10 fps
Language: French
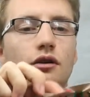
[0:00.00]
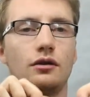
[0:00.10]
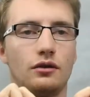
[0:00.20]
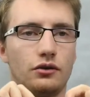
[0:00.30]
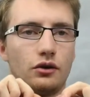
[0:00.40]

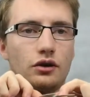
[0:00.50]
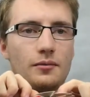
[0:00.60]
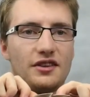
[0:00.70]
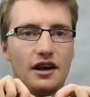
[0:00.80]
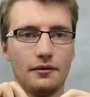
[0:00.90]
donc comme
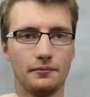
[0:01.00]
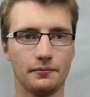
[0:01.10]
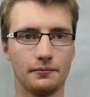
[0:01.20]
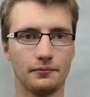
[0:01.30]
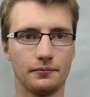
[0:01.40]
ça,
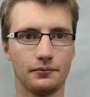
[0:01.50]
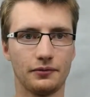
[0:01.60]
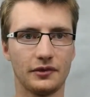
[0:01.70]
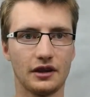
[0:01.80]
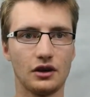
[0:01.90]

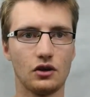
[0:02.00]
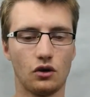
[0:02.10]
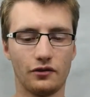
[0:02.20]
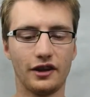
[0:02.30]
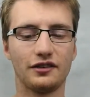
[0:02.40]
on
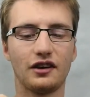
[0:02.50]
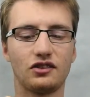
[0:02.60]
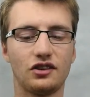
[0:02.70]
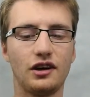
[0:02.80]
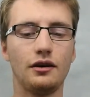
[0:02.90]
vient
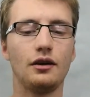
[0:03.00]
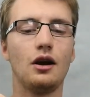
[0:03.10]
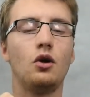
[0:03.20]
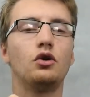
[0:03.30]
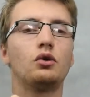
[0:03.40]
chercher
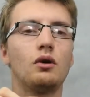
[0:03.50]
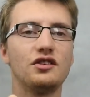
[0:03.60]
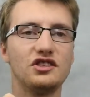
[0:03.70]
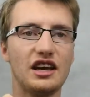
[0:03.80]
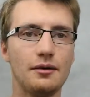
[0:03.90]
le
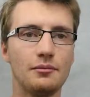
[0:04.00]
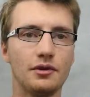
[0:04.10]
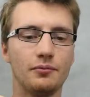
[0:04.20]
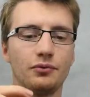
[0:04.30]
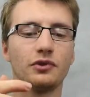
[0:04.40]
troisième,
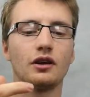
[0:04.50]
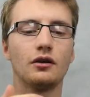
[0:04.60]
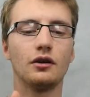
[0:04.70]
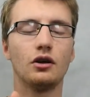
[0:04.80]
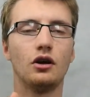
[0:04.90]

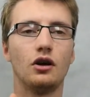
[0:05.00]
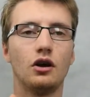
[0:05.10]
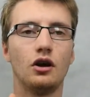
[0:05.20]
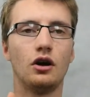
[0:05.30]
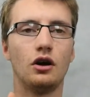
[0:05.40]

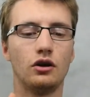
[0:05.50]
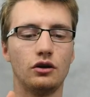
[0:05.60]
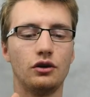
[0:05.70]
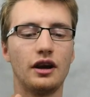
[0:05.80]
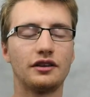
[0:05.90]
euh,
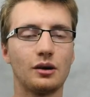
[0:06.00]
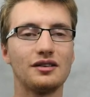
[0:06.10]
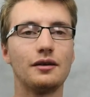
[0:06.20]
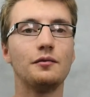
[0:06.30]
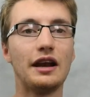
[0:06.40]
la
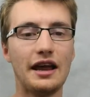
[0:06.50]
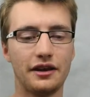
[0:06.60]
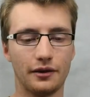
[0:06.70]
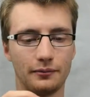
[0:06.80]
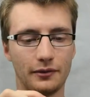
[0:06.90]
troisième laine.
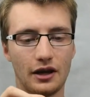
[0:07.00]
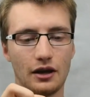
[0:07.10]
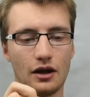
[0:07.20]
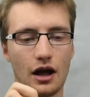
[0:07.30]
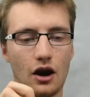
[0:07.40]

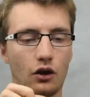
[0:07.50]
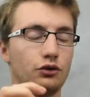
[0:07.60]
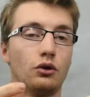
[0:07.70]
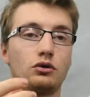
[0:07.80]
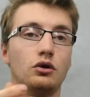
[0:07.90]
Alors
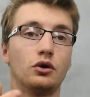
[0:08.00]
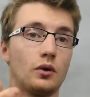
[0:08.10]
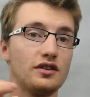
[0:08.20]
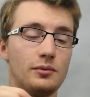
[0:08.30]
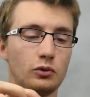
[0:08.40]
donc le
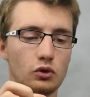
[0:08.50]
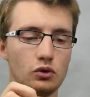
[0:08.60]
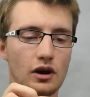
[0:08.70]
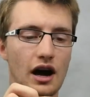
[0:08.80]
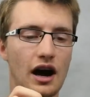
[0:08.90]
troisième trou,
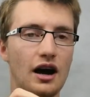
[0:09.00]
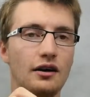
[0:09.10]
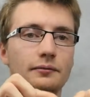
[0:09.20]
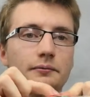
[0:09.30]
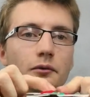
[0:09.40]
1,
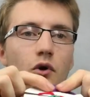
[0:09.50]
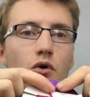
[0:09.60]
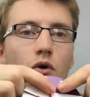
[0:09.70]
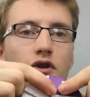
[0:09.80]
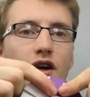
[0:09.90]
on compte,